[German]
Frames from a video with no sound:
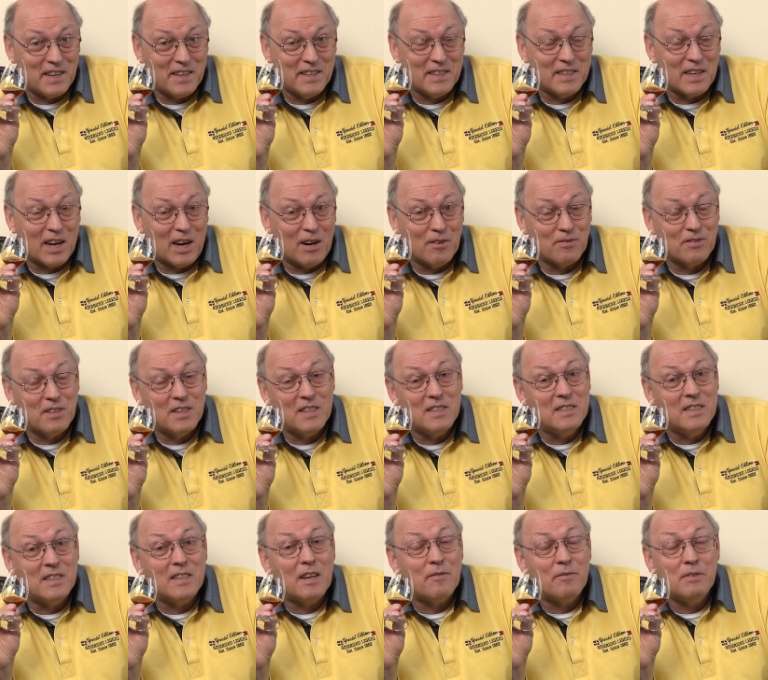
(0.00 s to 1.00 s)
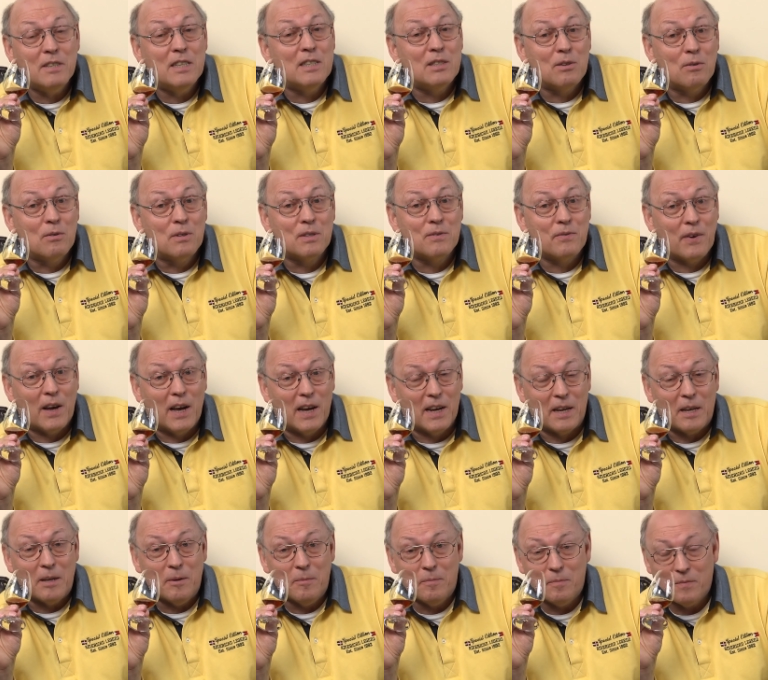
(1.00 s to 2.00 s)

da hinten draufsteht, ist eine Definitionsfrage.